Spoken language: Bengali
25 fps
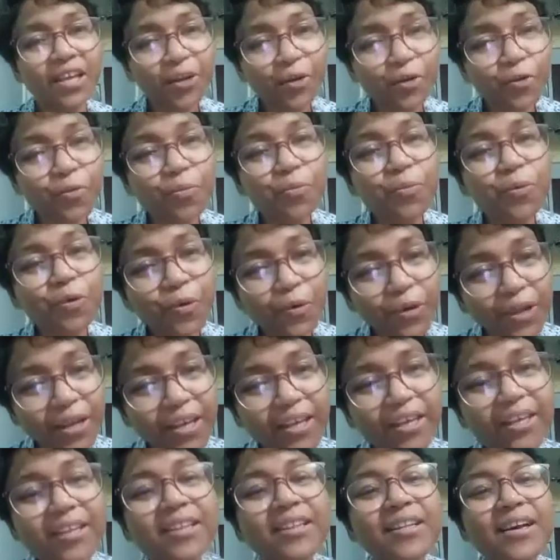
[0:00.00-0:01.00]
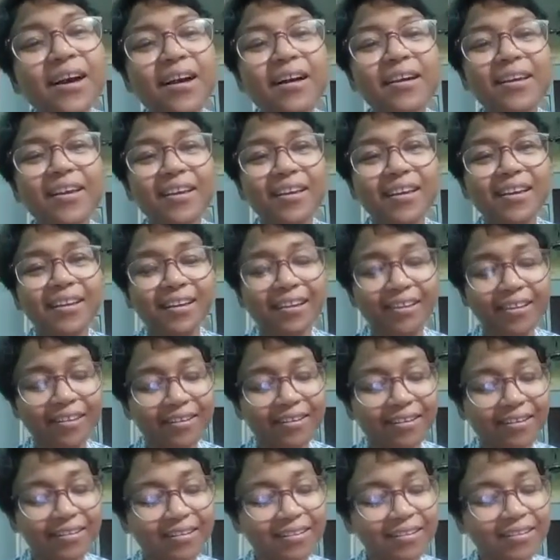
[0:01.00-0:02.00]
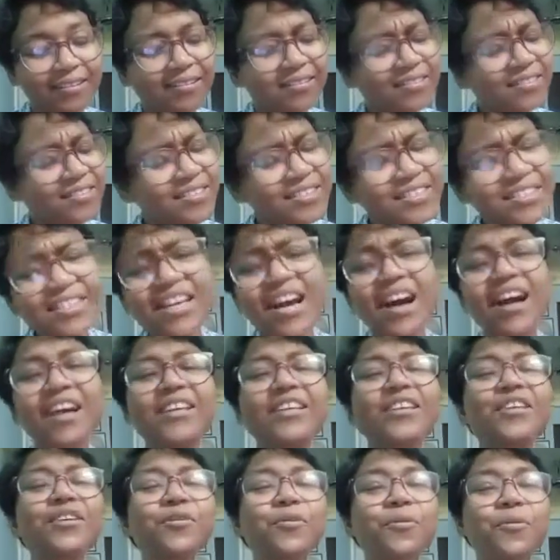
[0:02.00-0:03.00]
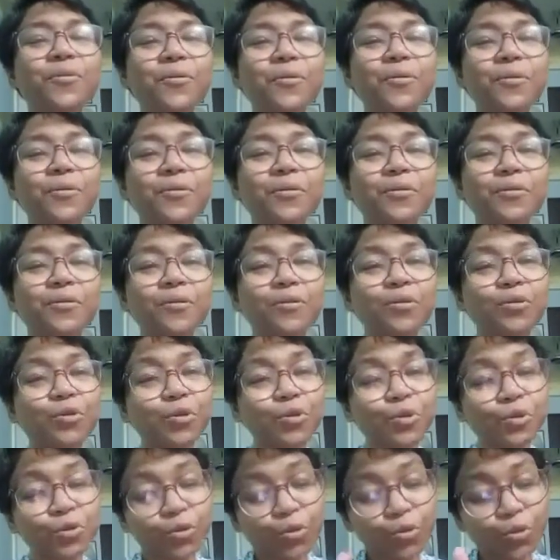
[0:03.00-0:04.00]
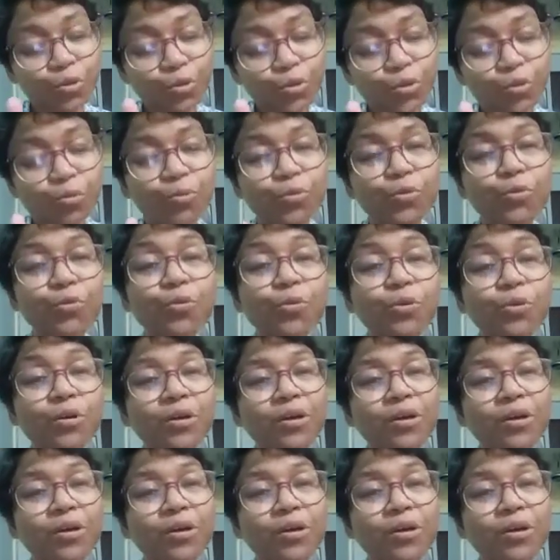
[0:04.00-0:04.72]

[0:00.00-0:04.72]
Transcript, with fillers: এরূপ হয়েই থাকে যাই হোক তবু